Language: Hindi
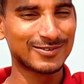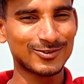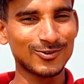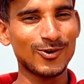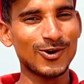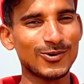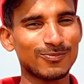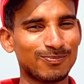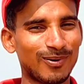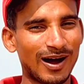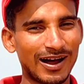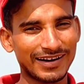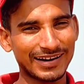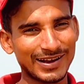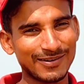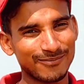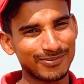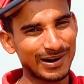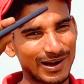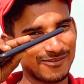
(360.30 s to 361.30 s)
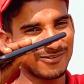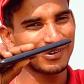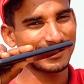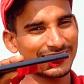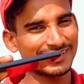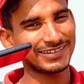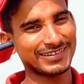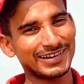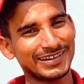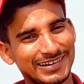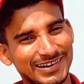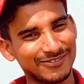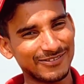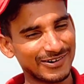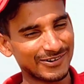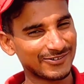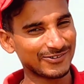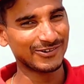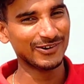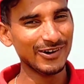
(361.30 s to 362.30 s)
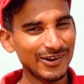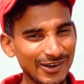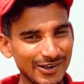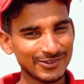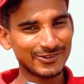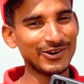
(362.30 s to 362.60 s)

तोड़ फाड़ के बराबर कर दिया कवर को तो